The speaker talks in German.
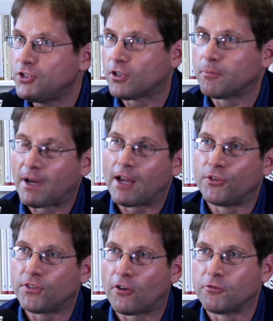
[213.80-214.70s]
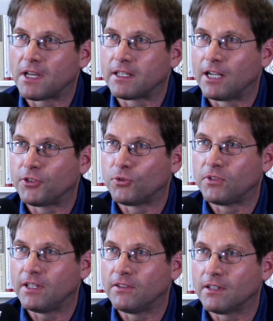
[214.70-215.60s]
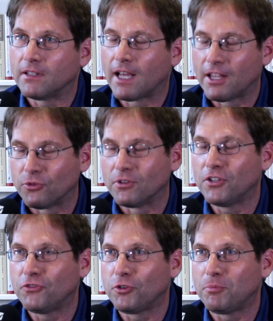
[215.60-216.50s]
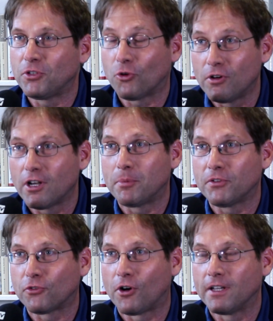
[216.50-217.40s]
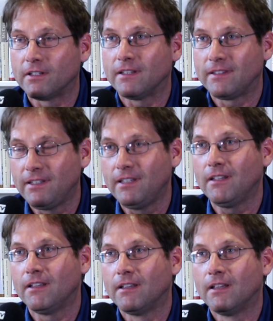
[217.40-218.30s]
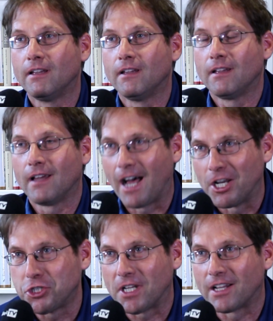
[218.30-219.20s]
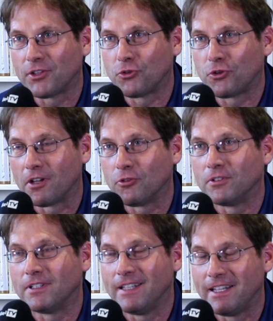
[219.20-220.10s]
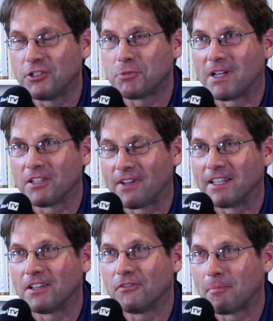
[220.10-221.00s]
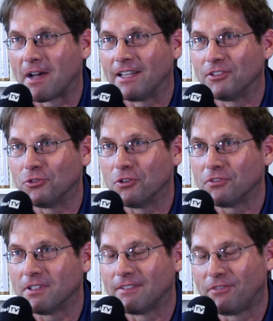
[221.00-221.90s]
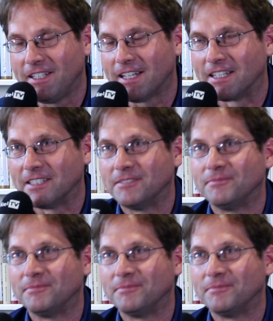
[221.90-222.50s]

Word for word: schon bei uns auf dem Kanal zu sehen sind. Also, ich würde mich unglaublich freuen, Sie anstecken zu können und den Lesespaß weiter verbreiten zu dürfen. Vielen Dank.